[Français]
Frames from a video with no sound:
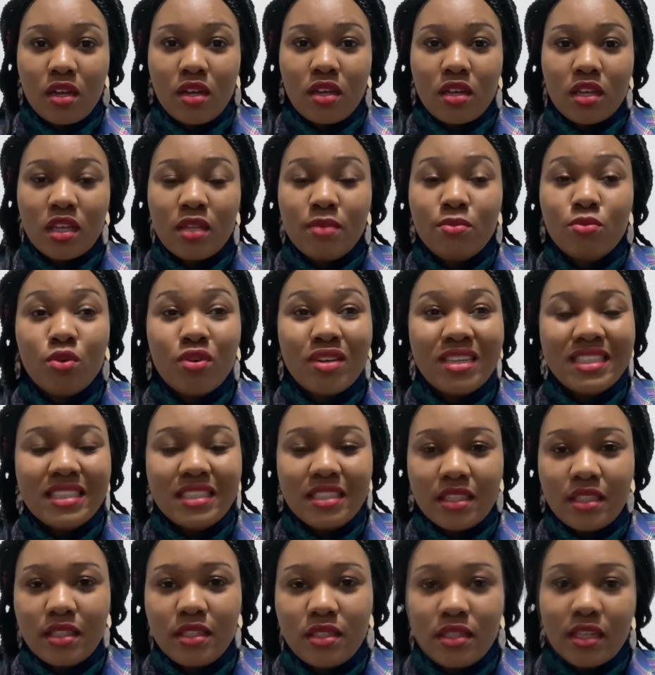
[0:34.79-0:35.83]
qui m'ont
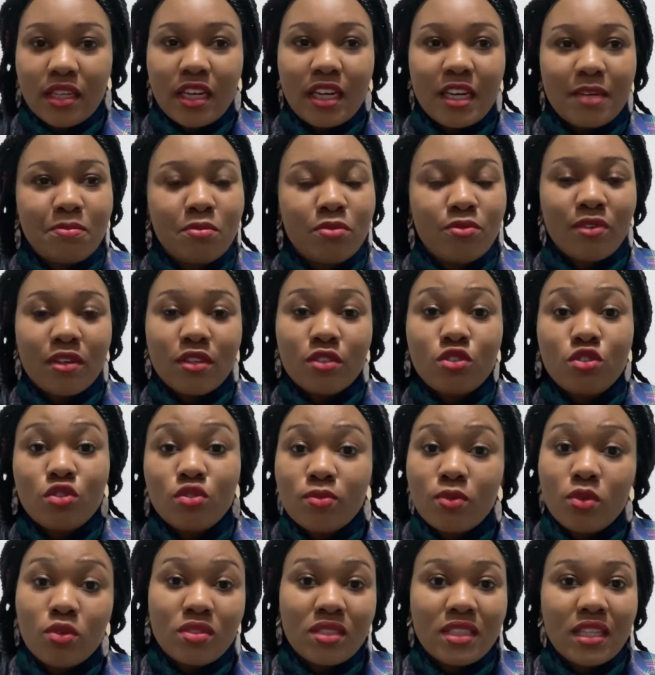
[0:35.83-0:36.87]
aidé à pouvoir
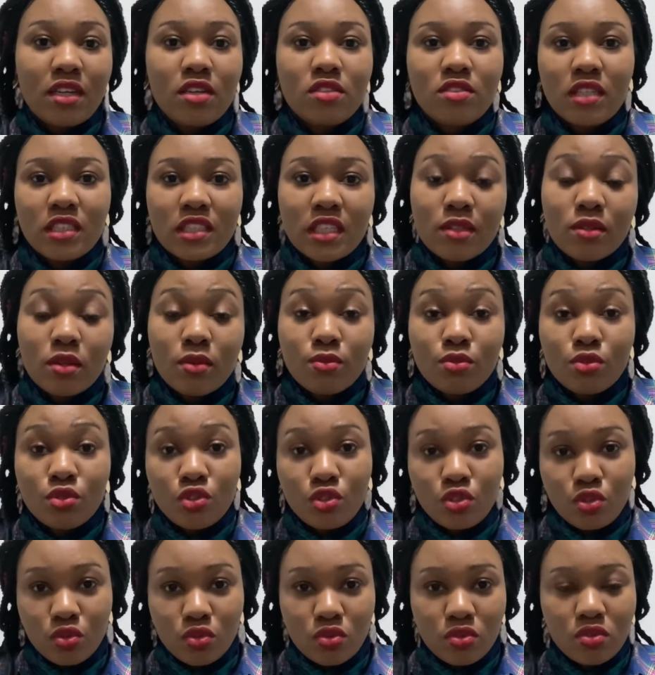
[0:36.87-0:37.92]
surmonter un certain nombre de
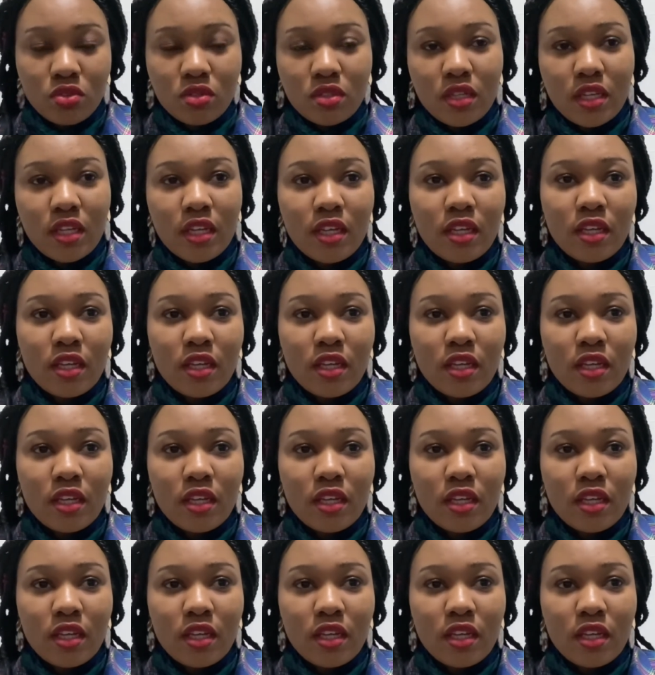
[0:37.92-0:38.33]
choses et